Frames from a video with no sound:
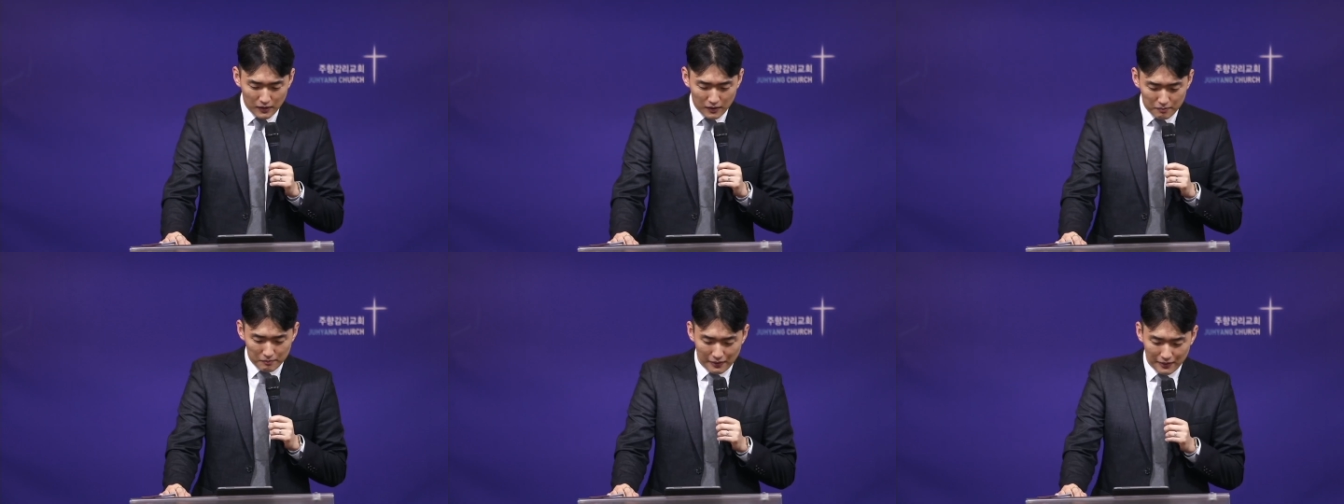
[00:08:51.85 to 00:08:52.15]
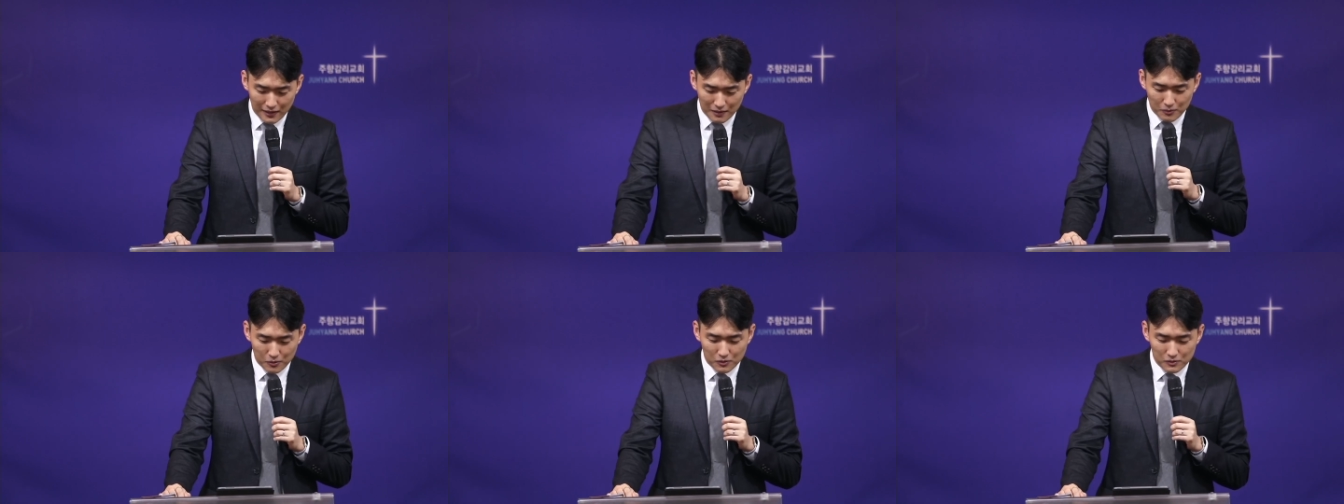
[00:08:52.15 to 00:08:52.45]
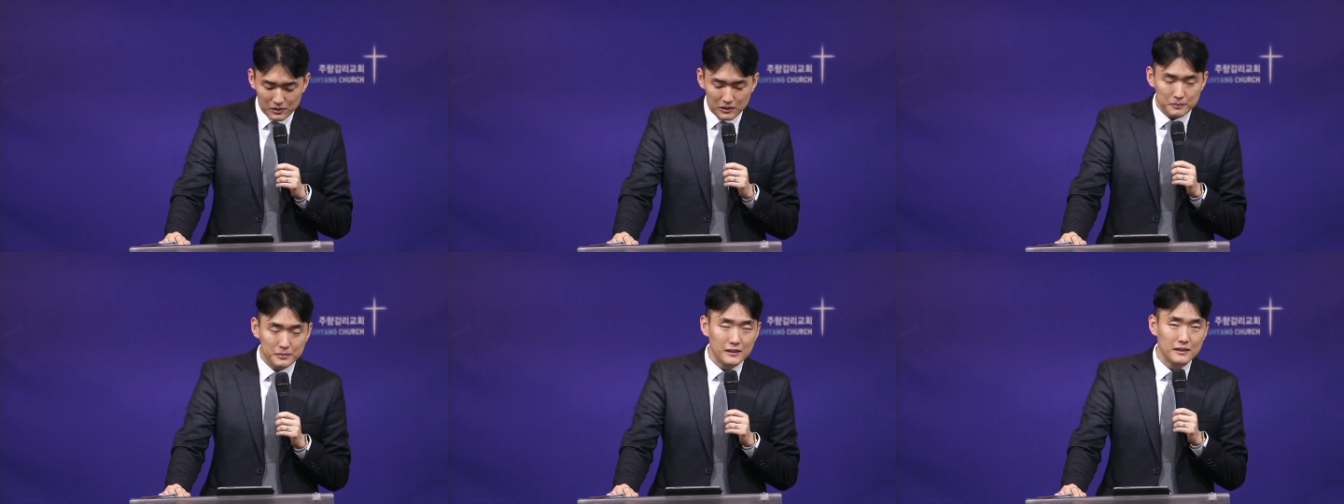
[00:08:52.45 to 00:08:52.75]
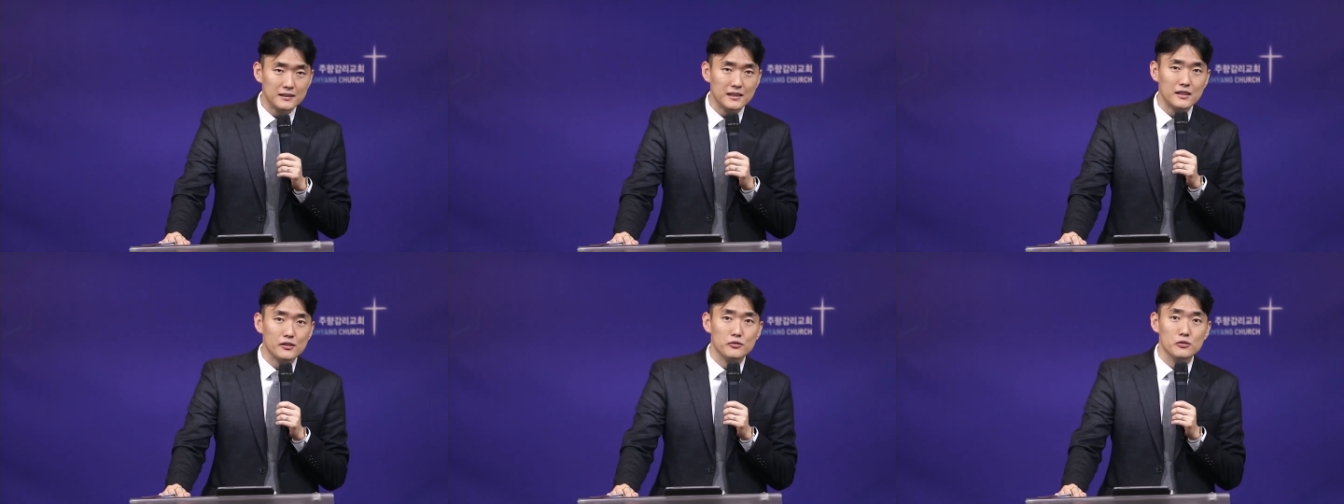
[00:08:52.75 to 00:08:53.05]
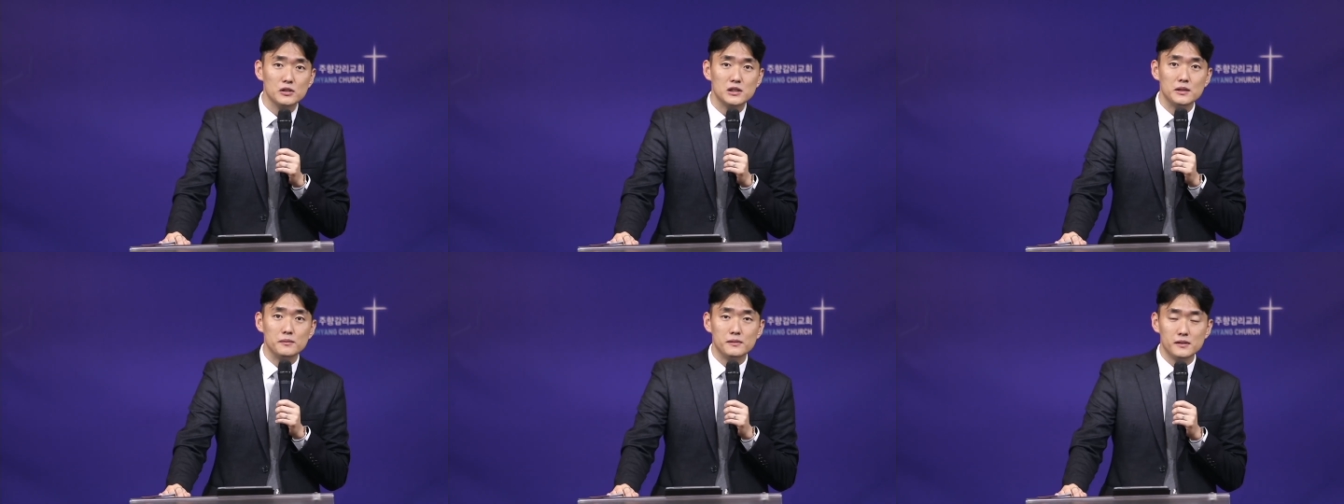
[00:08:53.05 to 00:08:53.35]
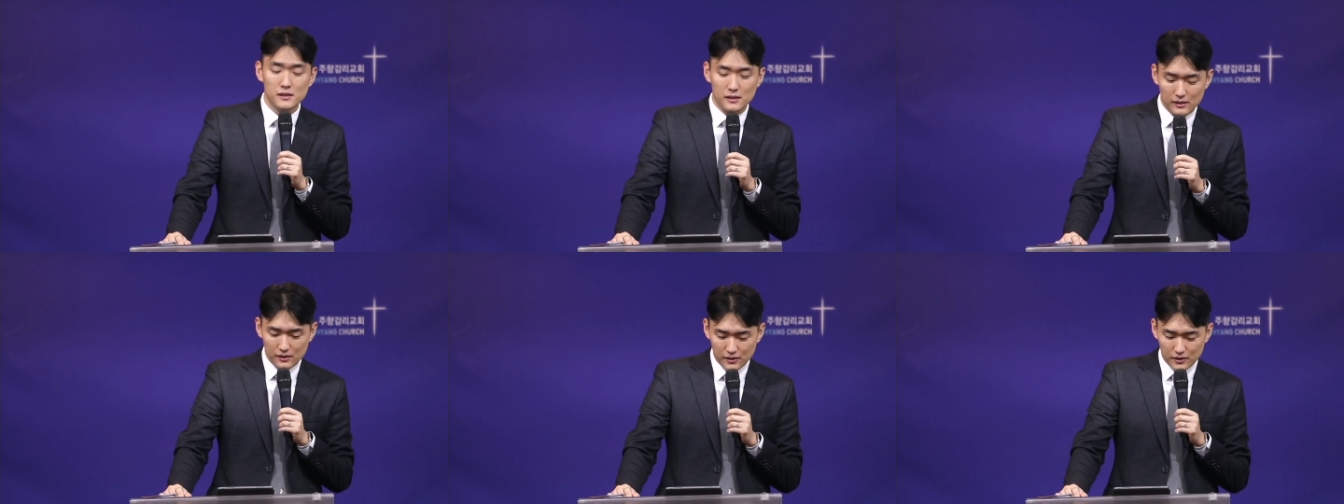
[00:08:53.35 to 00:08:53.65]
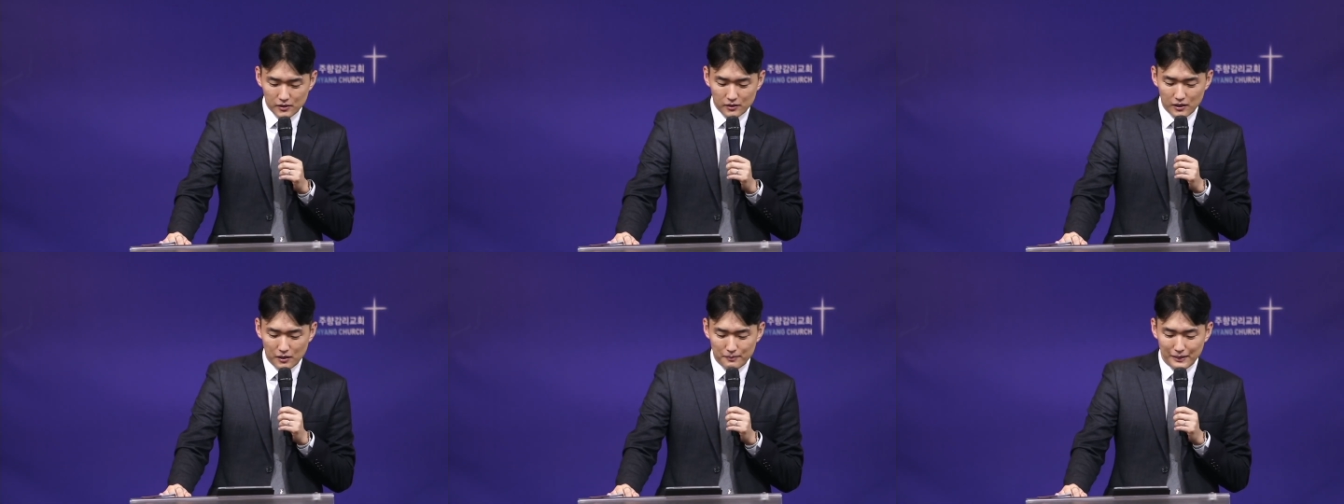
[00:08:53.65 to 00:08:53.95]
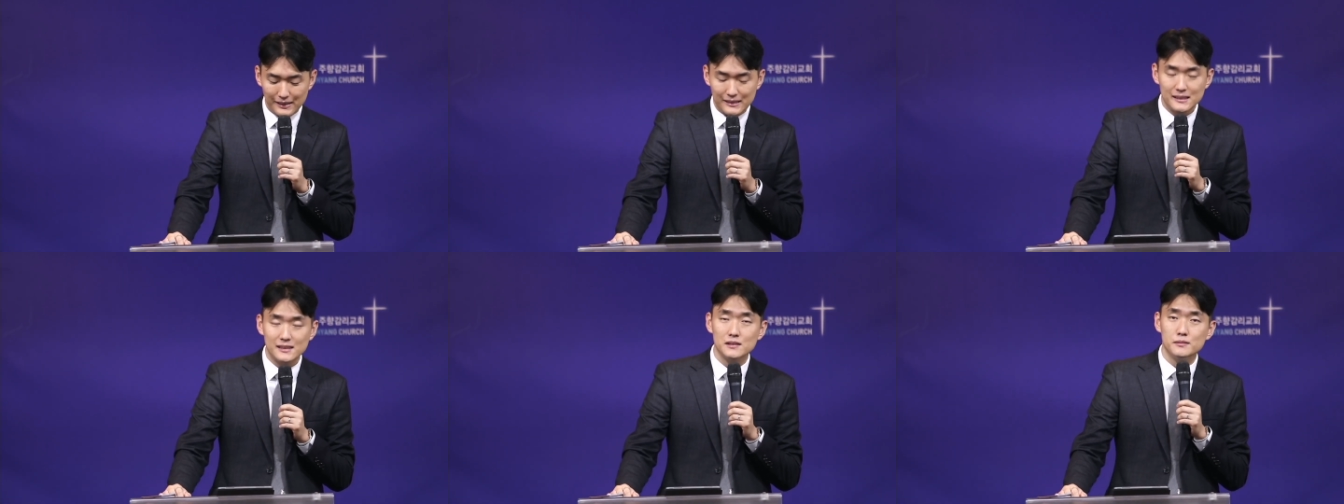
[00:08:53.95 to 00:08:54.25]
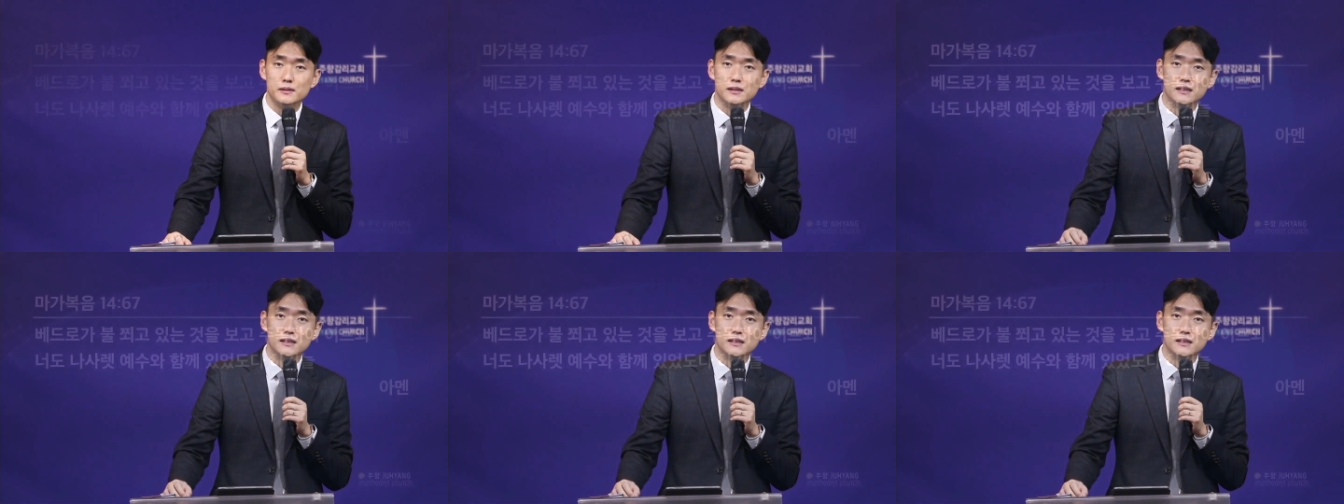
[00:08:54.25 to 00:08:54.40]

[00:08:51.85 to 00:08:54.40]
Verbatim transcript: 마가복음 14장 67절의 말씀을